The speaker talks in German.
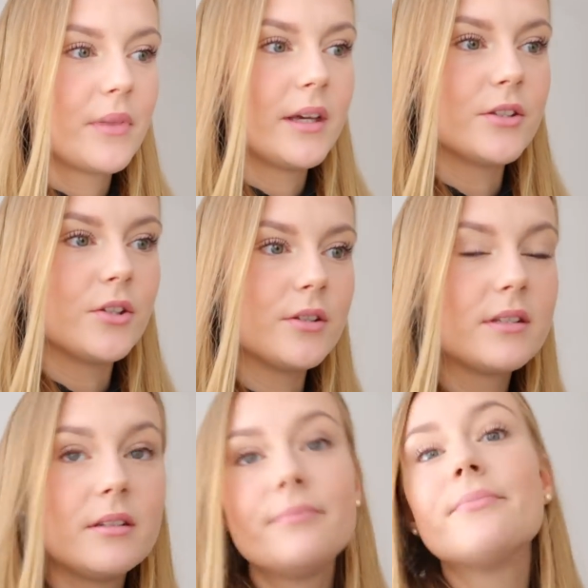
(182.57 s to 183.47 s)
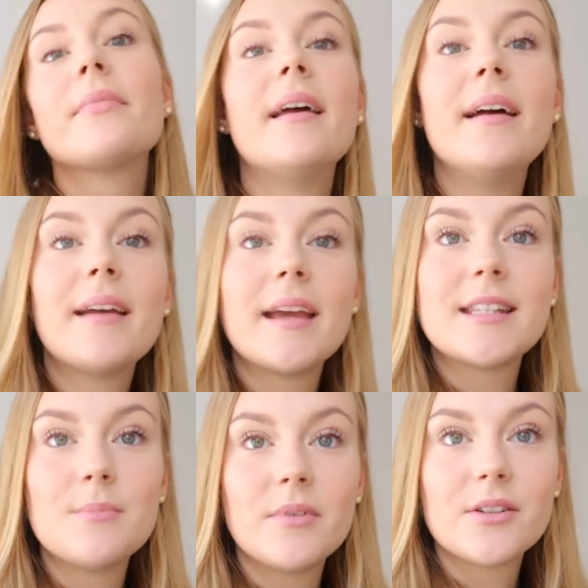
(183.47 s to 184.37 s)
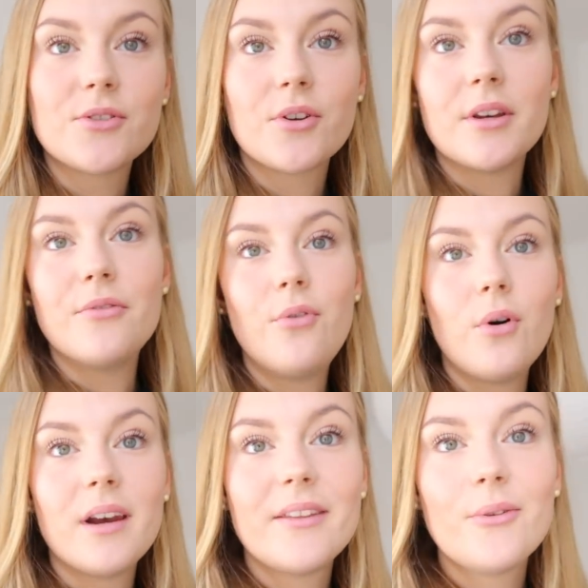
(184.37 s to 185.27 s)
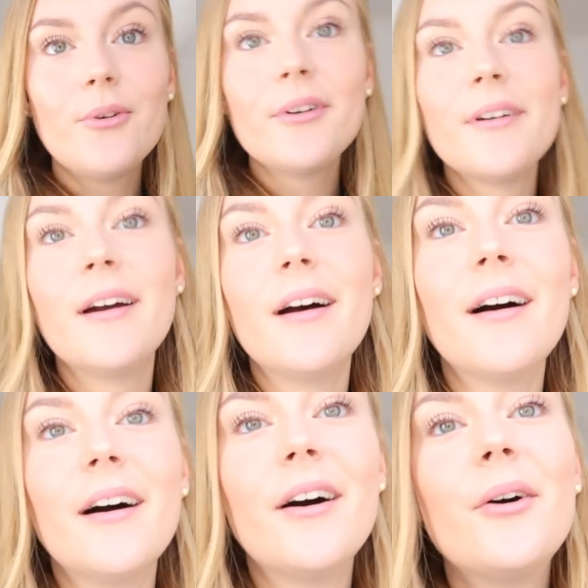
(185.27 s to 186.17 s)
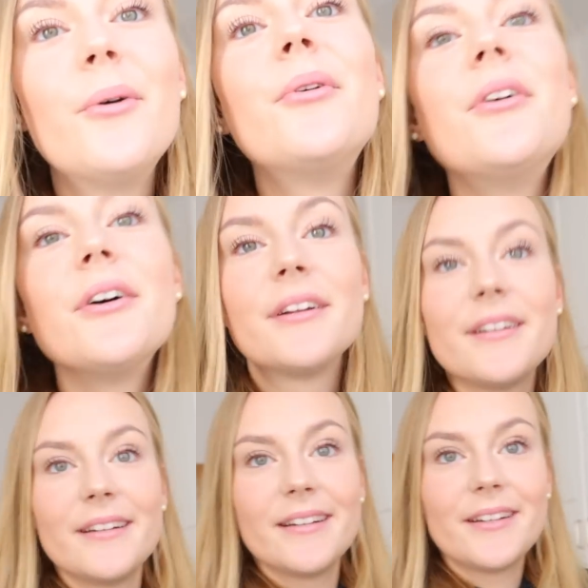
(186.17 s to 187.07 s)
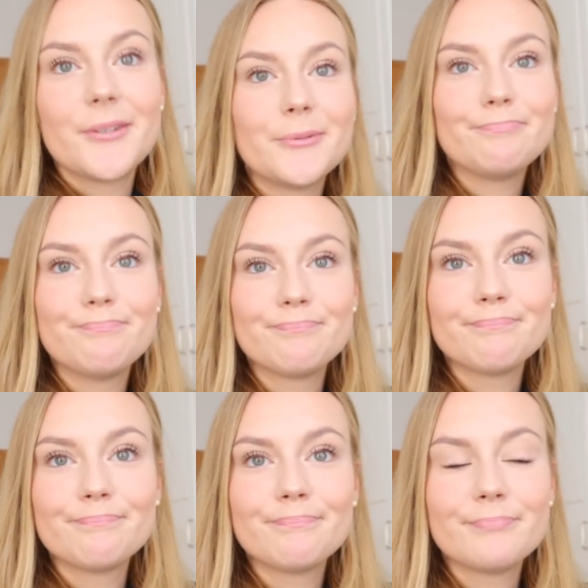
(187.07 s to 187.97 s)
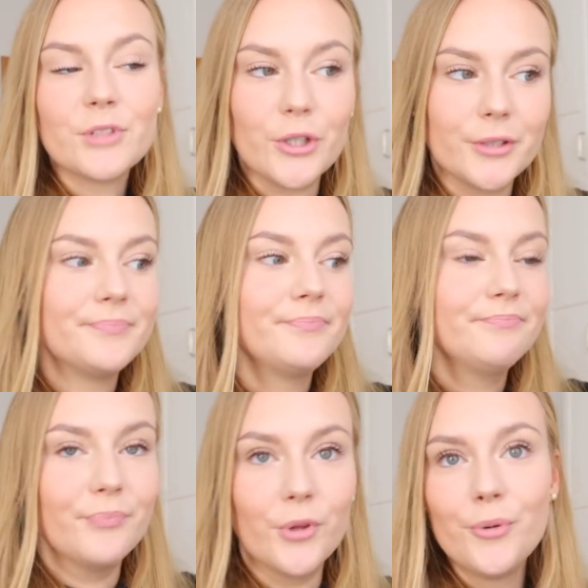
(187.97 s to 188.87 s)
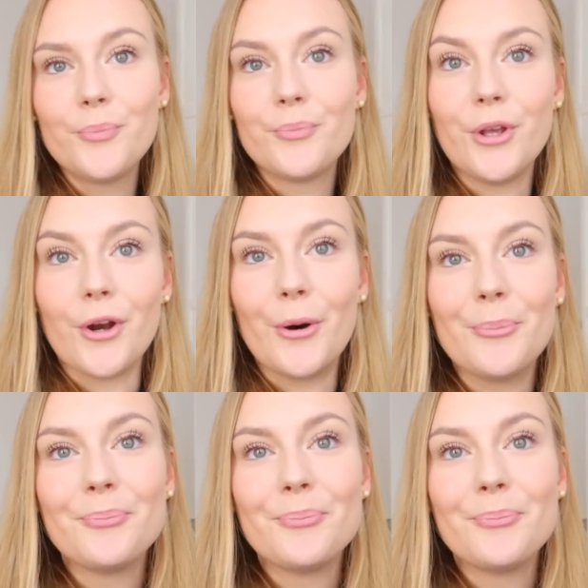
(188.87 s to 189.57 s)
Ansonsten geht es mal wieder zurück in die Vorlesung. Und ähm, ja, ne? Genau.